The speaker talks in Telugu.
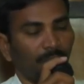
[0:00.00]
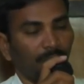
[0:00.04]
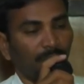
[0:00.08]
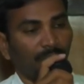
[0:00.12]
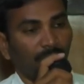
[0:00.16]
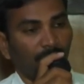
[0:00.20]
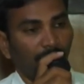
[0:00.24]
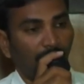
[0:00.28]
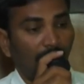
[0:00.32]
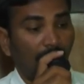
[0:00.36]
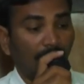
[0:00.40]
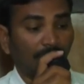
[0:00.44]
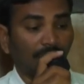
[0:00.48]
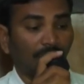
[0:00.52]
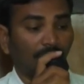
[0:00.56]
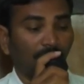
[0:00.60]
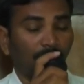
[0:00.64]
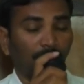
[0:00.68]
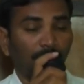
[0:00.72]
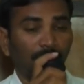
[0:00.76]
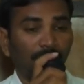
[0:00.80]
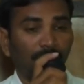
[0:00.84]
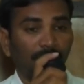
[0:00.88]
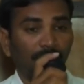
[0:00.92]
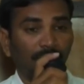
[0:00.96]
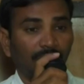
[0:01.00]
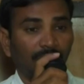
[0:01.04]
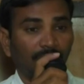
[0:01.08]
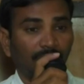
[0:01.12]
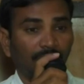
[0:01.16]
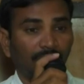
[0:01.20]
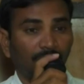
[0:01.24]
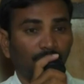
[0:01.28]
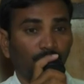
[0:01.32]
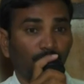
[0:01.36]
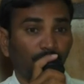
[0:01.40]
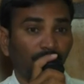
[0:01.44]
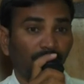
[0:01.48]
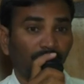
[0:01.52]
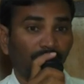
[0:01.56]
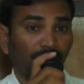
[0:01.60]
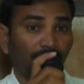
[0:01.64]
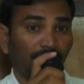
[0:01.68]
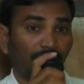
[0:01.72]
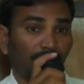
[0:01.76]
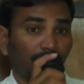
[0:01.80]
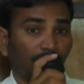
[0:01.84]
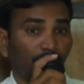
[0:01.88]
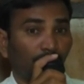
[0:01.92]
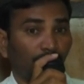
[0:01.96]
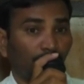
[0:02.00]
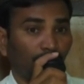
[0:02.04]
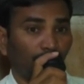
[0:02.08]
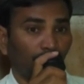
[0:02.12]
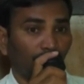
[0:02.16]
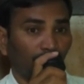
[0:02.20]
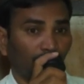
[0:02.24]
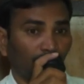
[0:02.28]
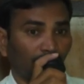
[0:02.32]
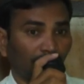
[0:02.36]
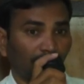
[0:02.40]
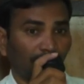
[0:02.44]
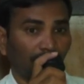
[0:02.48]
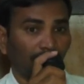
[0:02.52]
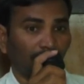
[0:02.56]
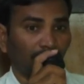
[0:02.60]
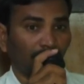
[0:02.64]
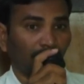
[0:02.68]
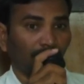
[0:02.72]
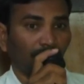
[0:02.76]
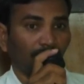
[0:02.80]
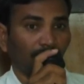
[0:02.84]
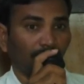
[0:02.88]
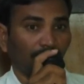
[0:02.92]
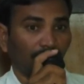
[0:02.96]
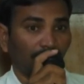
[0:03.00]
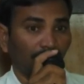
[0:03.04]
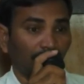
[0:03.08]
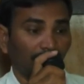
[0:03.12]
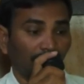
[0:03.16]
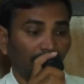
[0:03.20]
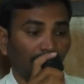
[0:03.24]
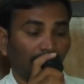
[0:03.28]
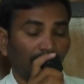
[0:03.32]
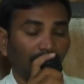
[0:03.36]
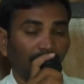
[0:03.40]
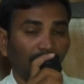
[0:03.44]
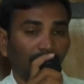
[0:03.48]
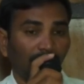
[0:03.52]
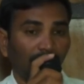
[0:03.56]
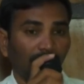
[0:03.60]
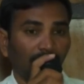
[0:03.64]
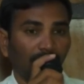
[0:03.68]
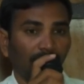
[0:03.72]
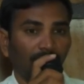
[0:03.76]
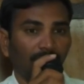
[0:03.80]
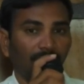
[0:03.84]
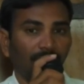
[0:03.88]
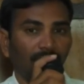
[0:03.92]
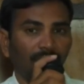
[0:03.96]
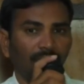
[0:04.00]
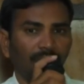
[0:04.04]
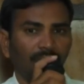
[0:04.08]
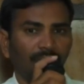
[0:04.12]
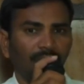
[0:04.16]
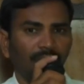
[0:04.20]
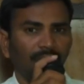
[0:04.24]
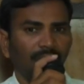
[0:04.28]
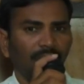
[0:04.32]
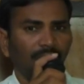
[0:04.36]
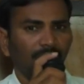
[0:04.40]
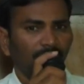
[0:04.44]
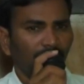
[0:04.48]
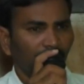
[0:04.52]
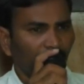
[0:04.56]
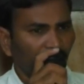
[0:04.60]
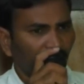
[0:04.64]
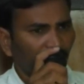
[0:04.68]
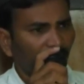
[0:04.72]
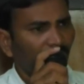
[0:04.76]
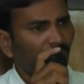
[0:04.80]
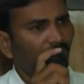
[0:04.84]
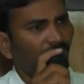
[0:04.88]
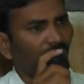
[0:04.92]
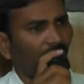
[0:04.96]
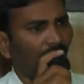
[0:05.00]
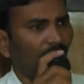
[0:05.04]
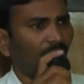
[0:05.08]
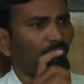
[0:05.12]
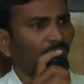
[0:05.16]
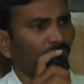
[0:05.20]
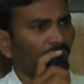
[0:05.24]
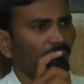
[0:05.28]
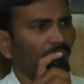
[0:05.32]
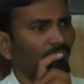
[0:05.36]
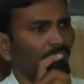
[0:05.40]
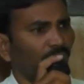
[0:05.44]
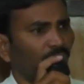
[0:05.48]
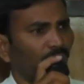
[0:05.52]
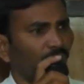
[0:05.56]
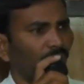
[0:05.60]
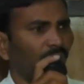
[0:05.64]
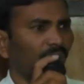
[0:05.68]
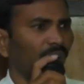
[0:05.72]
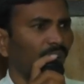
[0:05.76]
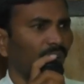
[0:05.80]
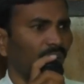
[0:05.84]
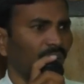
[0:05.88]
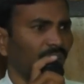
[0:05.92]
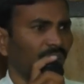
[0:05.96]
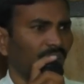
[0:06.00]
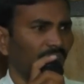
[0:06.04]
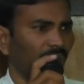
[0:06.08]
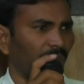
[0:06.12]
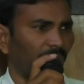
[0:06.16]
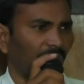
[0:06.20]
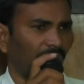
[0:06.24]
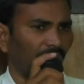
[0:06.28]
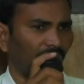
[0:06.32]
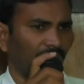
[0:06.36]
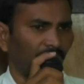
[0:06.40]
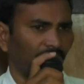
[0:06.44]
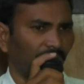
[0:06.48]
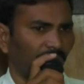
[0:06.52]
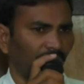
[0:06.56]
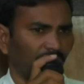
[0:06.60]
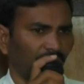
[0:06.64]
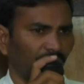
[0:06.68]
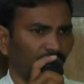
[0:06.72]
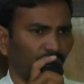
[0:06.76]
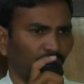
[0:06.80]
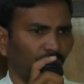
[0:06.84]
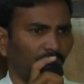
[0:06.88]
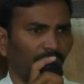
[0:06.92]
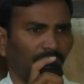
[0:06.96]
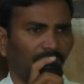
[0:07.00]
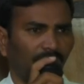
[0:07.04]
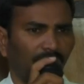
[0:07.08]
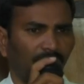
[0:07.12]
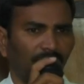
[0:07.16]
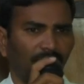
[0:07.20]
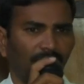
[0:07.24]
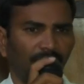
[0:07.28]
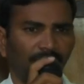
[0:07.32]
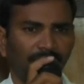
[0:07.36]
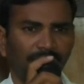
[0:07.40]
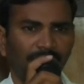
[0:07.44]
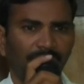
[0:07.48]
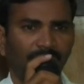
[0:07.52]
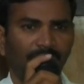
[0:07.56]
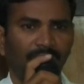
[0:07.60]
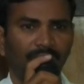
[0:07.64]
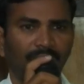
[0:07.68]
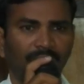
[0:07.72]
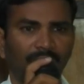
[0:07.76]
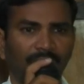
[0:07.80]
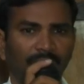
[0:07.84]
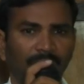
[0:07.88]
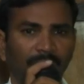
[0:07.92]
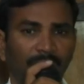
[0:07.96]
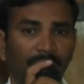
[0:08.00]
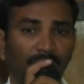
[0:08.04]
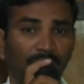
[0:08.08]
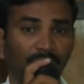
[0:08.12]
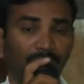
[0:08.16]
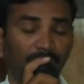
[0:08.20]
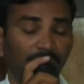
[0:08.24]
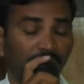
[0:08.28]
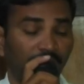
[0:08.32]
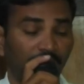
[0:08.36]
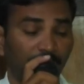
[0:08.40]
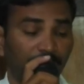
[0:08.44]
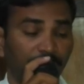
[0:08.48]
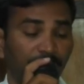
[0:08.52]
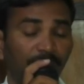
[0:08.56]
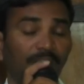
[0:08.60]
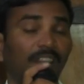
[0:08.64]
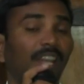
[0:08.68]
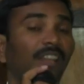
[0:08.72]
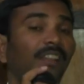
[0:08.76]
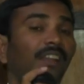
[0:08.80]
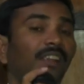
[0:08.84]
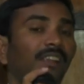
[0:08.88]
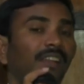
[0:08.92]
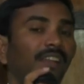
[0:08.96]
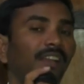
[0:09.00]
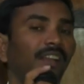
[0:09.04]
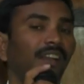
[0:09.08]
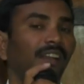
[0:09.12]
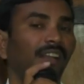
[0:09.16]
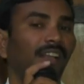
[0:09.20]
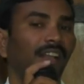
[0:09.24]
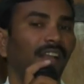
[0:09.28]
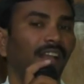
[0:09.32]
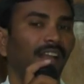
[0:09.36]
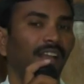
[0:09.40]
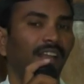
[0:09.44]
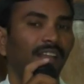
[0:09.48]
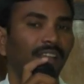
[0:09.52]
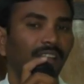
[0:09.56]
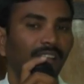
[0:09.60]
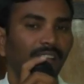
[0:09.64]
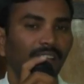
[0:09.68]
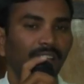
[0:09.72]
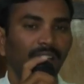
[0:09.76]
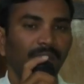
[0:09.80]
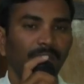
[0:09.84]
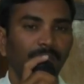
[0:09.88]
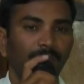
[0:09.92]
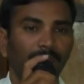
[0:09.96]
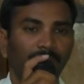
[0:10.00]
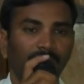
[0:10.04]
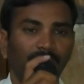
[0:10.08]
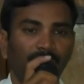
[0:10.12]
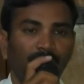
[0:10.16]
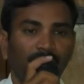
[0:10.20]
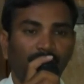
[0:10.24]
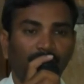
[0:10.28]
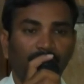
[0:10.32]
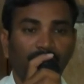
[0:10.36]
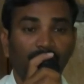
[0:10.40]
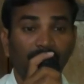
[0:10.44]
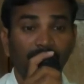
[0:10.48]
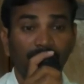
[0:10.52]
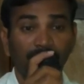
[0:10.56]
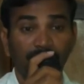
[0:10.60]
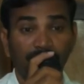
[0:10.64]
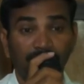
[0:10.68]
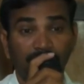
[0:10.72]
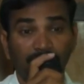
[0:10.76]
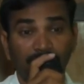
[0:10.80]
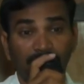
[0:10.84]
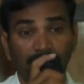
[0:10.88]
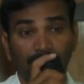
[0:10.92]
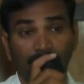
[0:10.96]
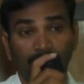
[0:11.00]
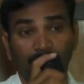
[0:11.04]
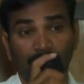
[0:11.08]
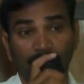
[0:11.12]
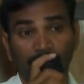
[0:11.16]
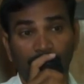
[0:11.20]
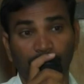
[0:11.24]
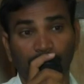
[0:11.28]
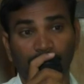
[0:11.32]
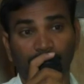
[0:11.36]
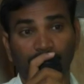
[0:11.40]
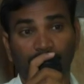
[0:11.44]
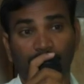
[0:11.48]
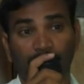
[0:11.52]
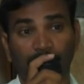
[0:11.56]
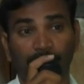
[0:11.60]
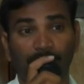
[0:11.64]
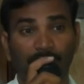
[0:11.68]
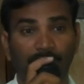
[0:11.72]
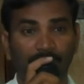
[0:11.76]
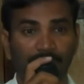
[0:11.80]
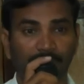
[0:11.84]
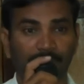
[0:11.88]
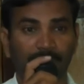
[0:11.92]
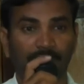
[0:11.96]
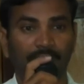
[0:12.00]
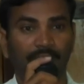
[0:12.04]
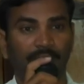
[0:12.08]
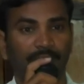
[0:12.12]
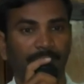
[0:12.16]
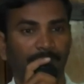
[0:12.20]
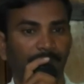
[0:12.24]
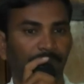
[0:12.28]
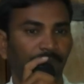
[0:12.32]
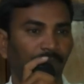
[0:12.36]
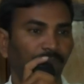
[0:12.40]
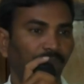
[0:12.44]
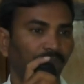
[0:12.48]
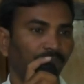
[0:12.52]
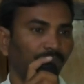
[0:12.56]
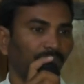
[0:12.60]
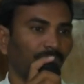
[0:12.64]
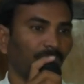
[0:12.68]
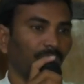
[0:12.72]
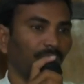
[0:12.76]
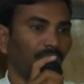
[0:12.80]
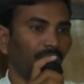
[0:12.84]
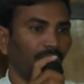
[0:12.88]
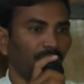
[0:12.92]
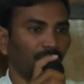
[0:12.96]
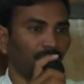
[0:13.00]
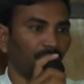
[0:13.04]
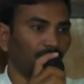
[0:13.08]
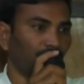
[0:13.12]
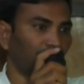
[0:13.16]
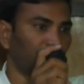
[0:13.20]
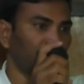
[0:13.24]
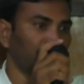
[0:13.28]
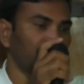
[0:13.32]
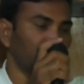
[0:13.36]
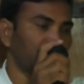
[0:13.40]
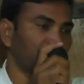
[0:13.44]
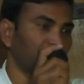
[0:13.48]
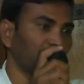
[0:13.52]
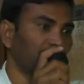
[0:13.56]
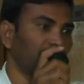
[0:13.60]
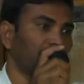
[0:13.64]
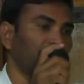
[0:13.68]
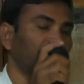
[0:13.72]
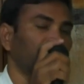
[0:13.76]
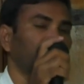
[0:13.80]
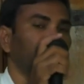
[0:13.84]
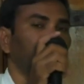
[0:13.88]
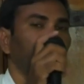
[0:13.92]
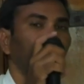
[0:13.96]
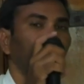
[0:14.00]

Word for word: మన మాటలను బట్టి వస్తే దేవుళ్ళలోనికి వస్తారు లేదా రాకుండా దూరంగా ఉంటారు మనల్ని మనకు దూరంగా అంతేగాని మనం చెప్పలేదంటే కనుక మనం అవకాశం ఇచ్చేసిన వాళ్ళం అయిపోతాం అప్పవాదికి అది గుర్తించుకోండి